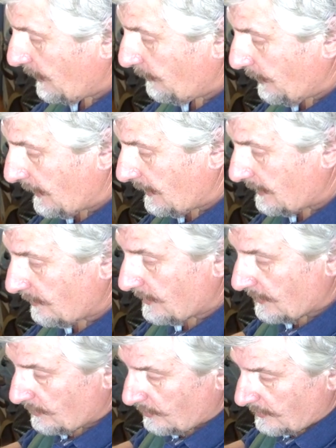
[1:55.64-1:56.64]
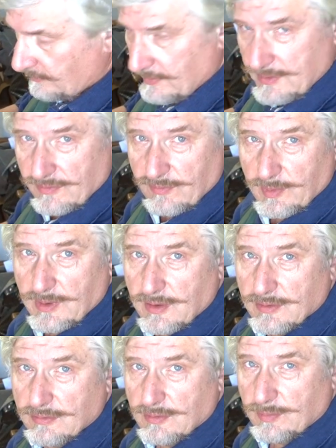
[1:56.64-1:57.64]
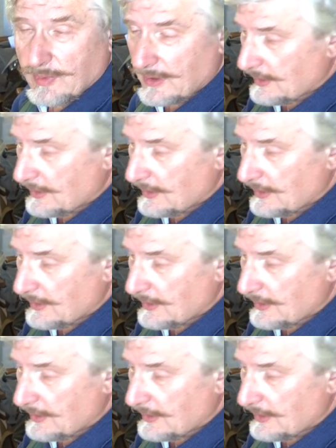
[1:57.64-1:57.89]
препаратом, который виден на микроскоп.